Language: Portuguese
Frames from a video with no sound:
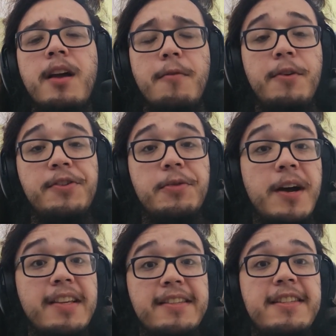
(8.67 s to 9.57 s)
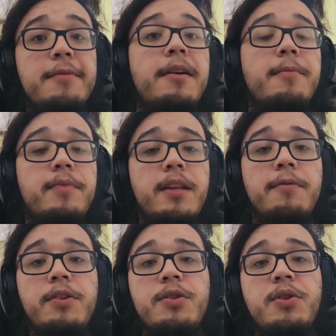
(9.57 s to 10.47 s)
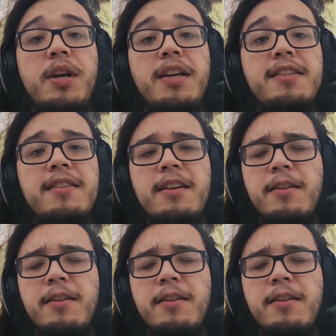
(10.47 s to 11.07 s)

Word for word: a versão acima da 23,